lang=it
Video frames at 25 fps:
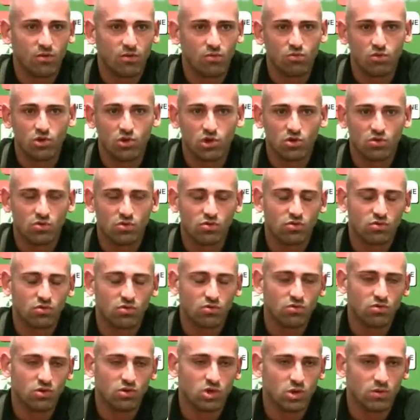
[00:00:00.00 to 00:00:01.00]
11 contro
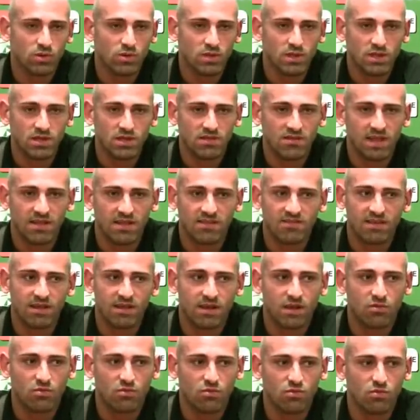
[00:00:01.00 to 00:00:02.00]
11, quindi si
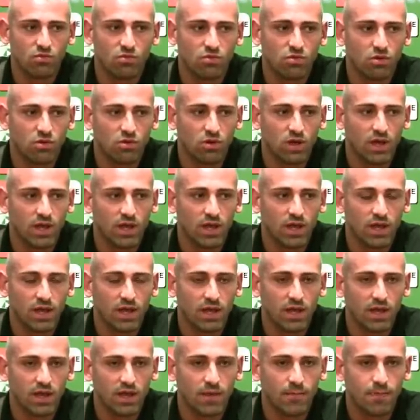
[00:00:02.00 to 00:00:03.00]
azzera tutto
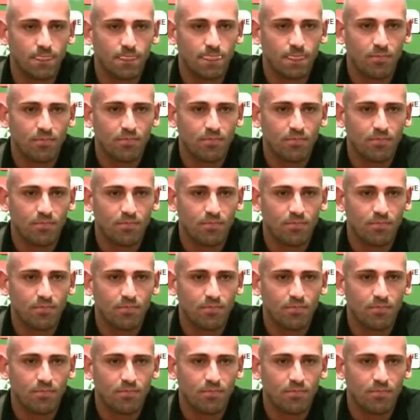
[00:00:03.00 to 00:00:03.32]
e